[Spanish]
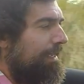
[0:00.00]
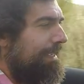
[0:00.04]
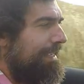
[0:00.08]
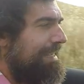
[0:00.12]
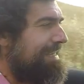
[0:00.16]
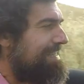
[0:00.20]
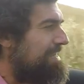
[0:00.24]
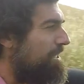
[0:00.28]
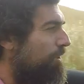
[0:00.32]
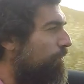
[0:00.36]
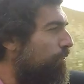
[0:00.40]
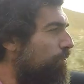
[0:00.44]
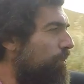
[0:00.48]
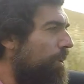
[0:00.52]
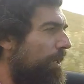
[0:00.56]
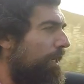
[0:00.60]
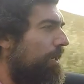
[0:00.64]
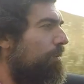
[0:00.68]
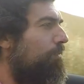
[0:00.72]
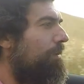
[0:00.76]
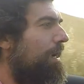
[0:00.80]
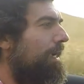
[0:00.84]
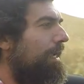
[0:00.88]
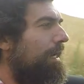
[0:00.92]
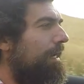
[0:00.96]
Y seguro que
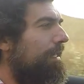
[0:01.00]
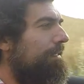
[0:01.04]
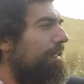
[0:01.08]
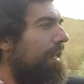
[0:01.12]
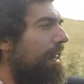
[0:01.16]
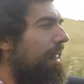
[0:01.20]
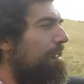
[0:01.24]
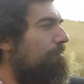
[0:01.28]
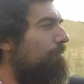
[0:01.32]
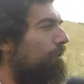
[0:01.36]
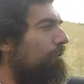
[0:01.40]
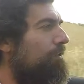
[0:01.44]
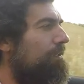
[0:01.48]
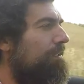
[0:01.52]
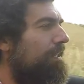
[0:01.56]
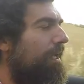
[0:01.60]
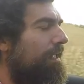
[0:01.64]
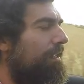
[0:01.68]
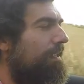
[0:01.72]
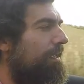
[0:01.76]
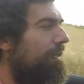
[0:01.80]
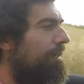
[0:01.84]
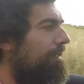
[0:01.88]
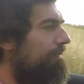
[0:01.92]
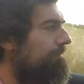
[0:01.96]
en una carretera de
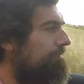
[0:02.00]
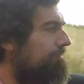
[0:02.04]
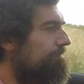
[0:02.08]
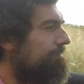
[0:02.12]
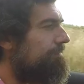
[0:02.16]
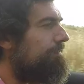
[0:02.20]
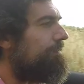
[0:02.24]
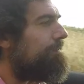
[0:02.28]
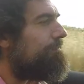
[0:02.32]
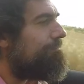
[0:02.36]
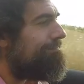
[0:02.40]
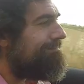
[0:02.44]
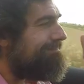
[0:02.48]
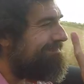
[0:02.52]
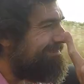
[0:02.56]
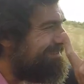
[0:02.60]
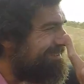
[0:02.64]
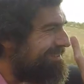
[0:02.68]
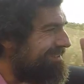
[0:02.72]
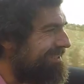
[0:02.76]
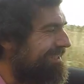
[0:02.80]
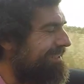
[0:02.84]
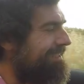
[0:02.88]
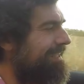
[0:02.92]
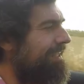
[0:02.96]
montaña,
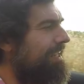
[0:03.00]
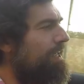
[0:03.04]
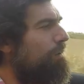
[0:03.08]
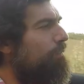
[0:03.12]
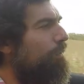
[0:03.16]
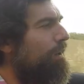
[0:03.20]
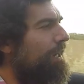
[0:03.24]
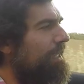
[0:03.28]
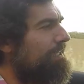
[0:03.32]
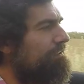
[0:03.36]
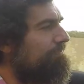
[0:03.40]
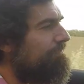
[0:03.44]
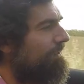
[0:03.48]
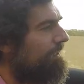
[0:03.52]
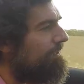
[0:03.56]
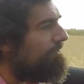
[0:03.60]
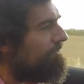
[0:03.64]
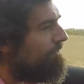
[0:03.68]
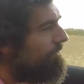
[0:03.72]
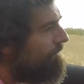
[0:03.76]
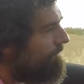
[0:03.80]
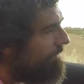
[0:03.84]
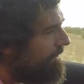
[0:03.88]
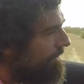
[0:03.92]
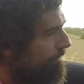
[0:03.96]
si tiene buen
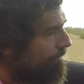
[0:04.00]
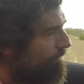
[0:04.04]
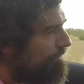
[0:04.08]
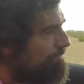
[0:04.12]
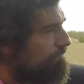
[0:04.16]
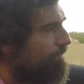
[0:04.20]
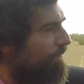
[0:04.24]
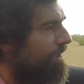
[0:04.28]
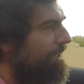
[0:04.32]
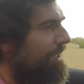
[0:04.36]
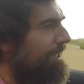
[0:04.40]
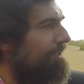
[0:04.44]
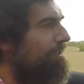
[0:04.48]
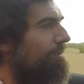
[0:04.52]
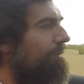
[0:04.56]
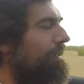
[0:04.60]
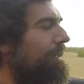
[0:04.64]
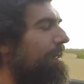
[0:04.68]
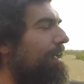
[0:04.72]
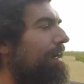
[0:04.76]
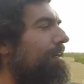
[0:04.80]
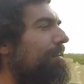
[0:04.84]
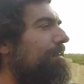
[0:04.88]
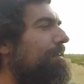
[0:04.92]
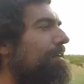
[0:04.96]
asfalto y no es muy
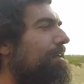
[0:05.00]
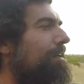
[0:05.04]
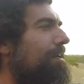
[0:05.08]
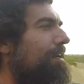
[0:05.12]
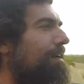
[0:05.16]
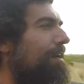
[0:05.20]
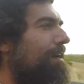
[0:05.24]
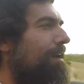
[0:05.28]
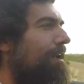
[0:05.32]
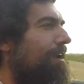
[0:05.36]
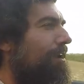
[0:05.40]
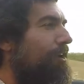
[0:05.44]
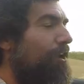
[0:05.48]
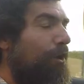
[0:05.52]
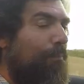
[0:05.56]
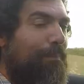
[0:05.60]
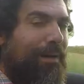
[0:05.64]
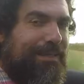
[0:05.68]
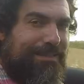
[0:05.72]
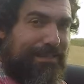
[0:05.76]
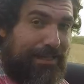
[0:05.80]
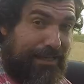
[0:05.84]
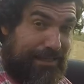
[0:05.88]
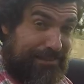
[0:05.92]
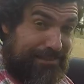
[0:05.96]
ratonera, lo
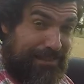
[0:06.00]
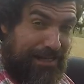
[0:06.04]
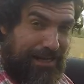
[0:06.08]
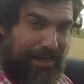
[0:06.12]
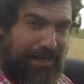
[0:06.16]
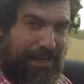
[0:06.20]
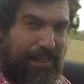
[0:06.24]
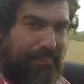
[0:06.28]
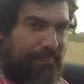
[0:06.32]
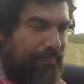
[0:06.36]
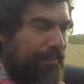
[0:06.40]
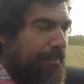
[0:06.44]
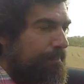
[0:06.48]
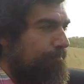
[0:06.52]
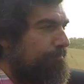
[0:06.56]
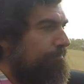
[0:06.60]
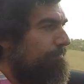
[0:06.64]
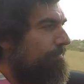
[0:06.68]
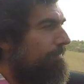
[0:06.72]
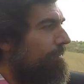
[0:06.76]
pasaréis en grande.